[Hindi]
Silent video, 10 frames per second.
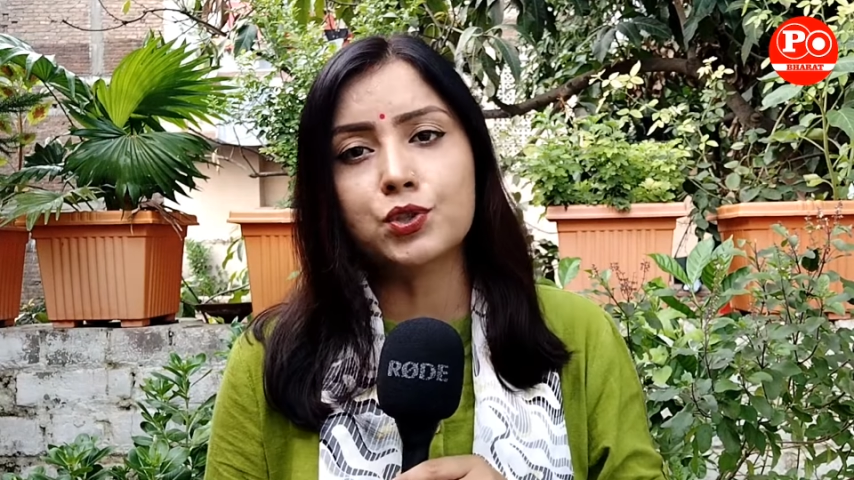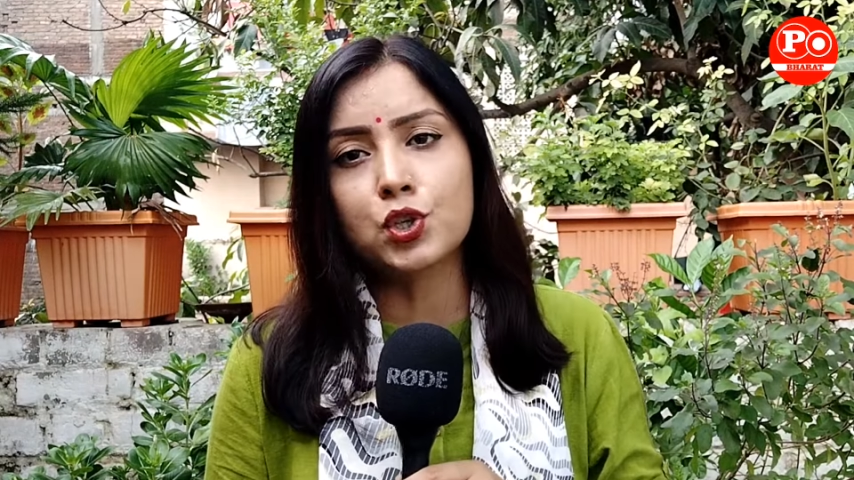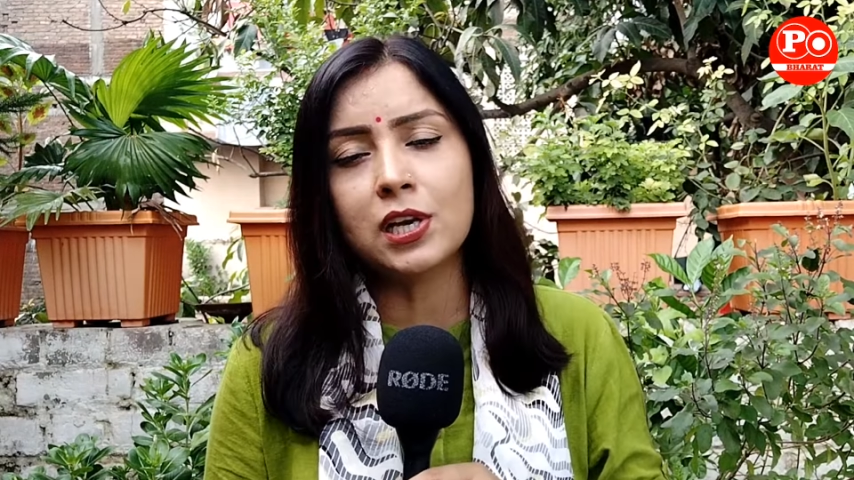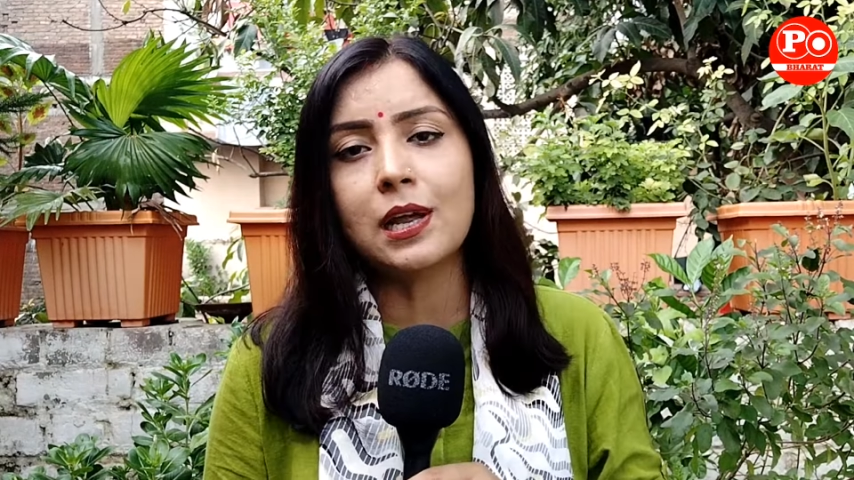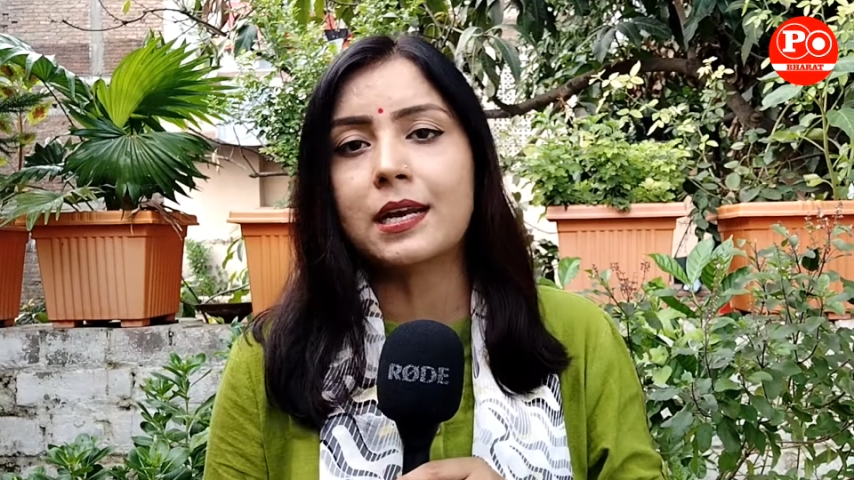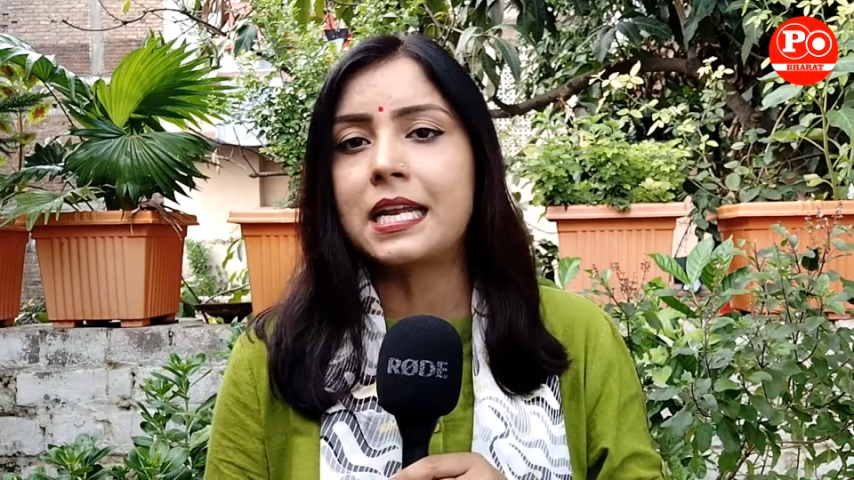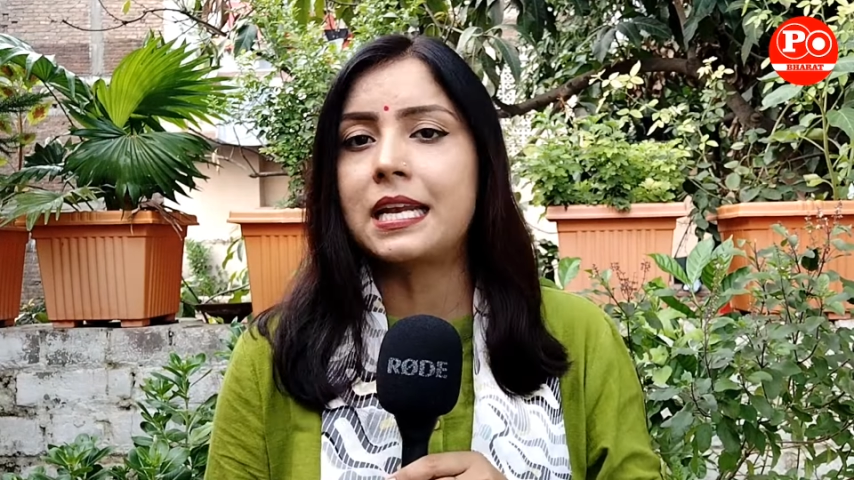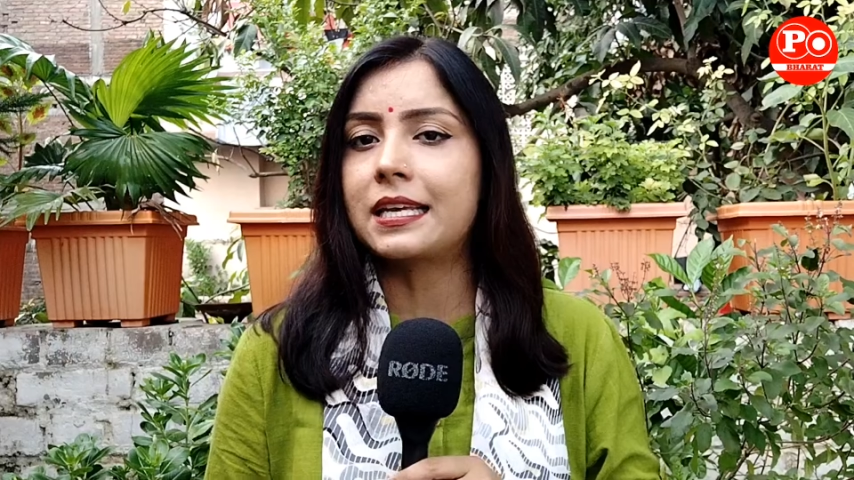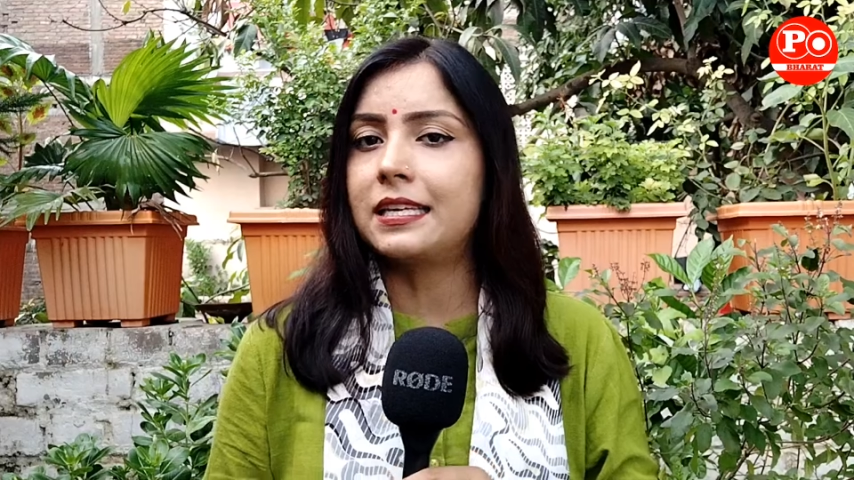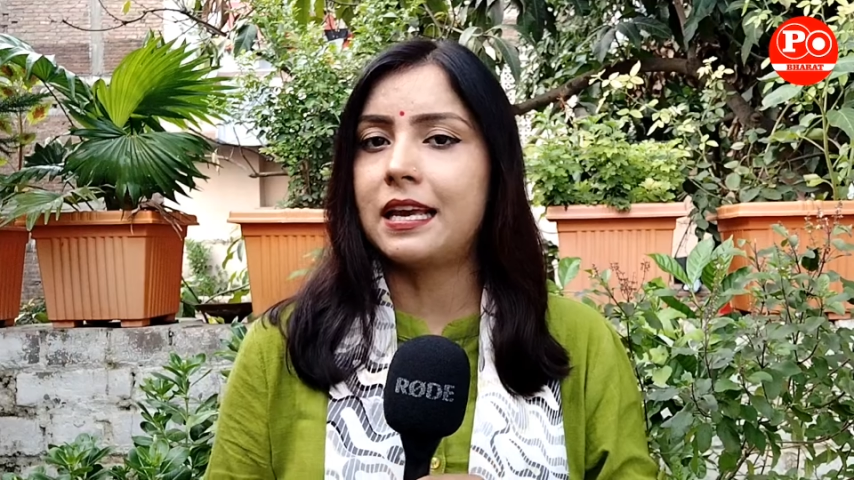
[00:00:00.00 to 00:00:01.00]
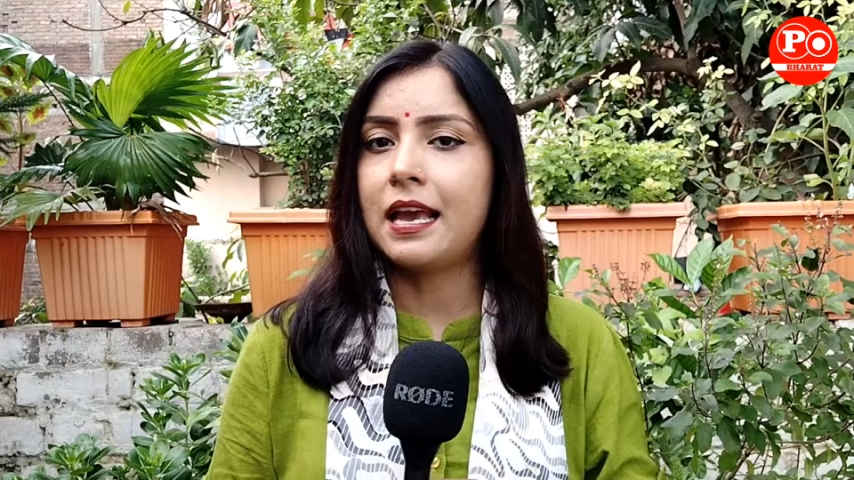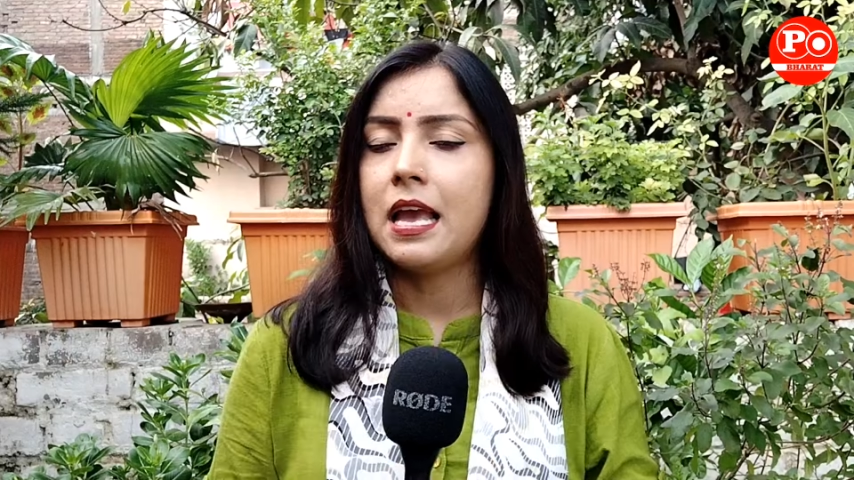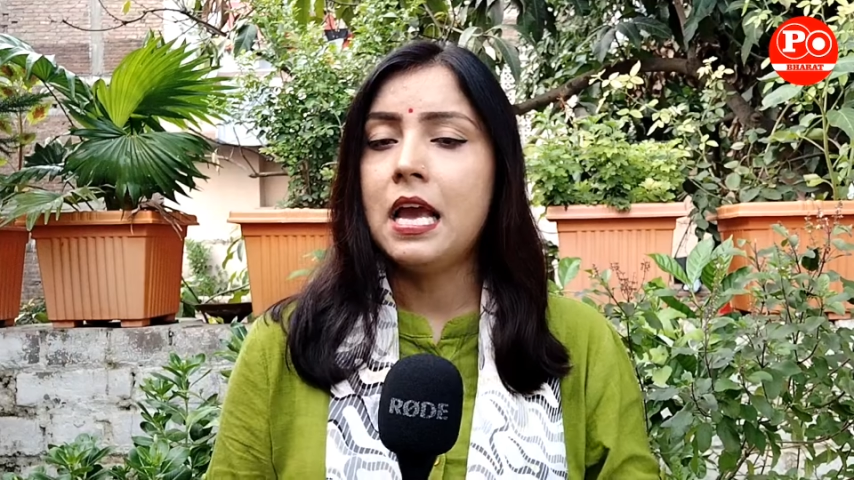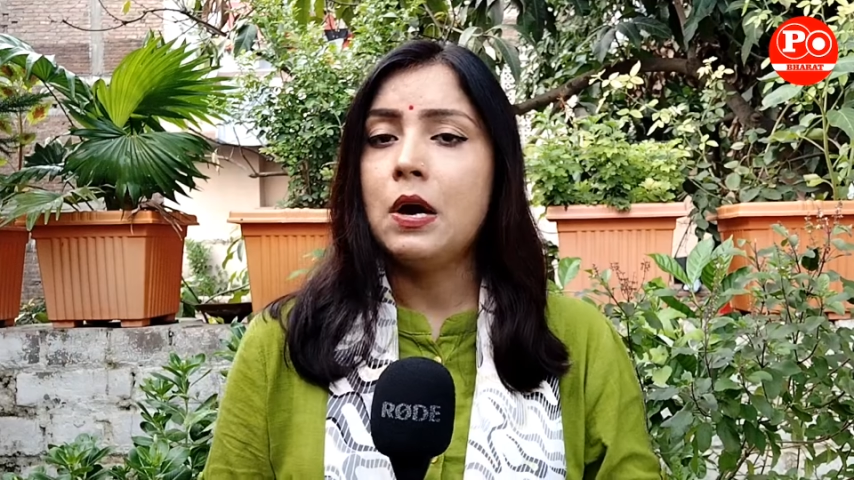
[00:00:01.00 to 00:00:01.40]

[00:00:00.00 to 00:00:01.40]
अच्छी लगने लगी हैं